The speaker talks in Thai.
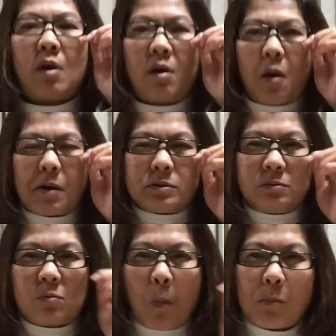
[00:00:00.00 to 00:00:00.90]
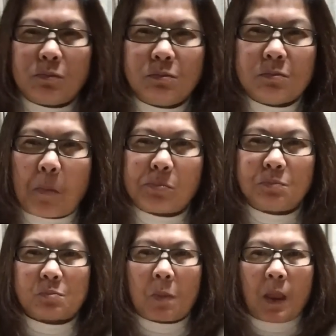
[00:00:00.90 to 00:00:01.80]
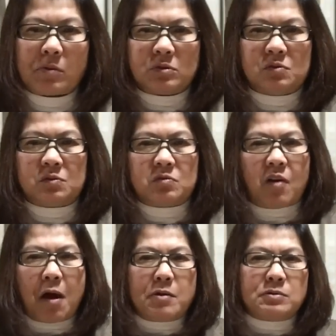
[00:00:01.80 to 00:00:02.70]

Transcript: อร่อยอืมไฟ